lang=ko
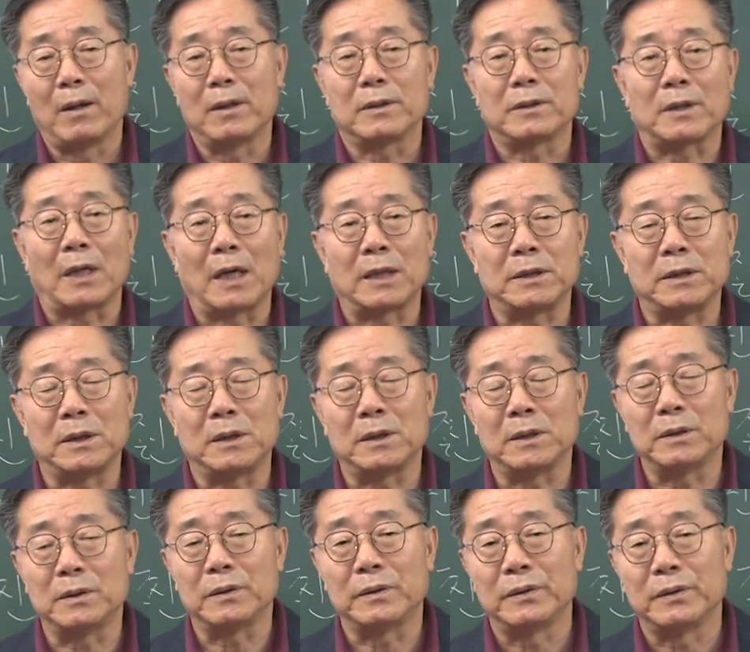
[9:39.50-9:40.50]

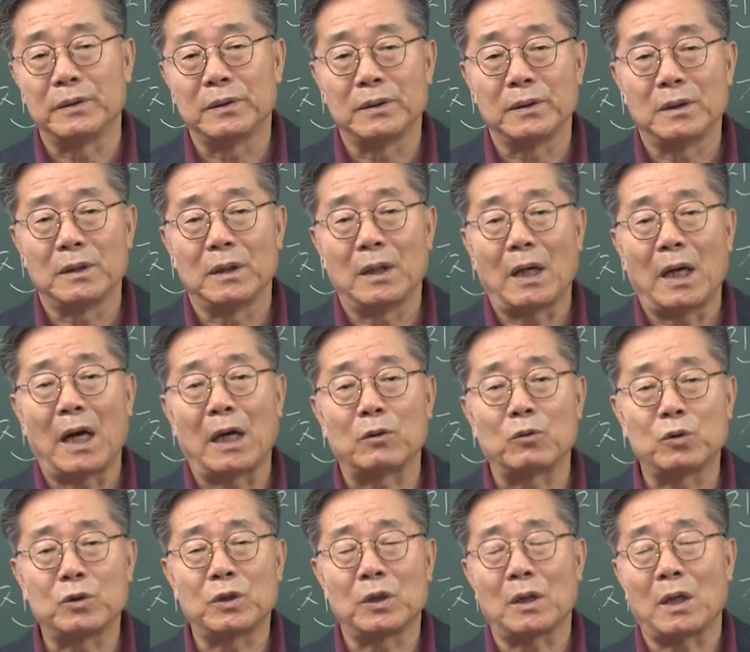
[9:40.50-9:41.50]
사실은
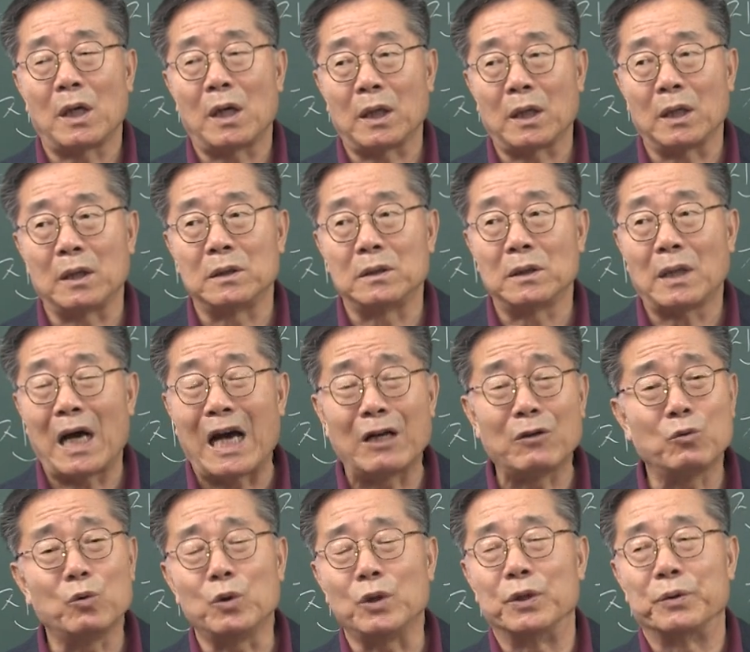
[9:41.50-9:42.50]
한국 철학에는
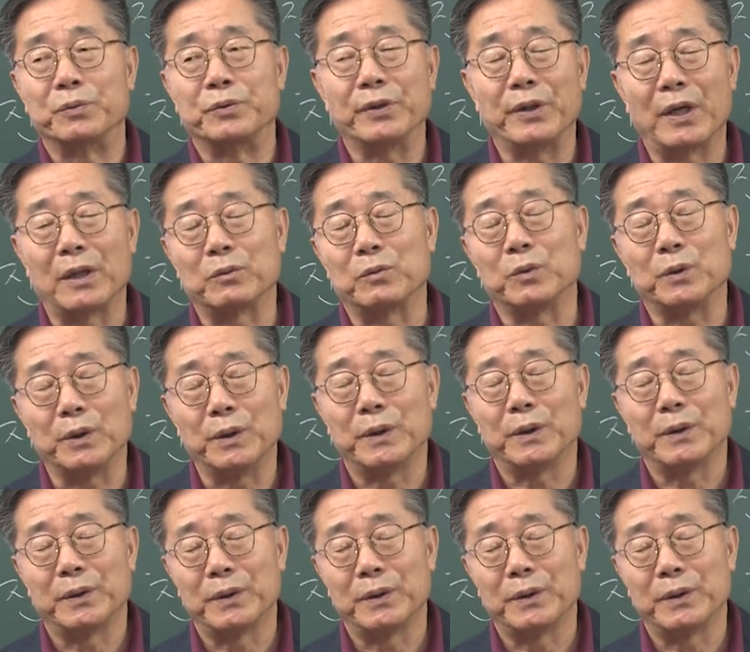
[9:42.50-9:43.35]
한국이 없어요, 한국이.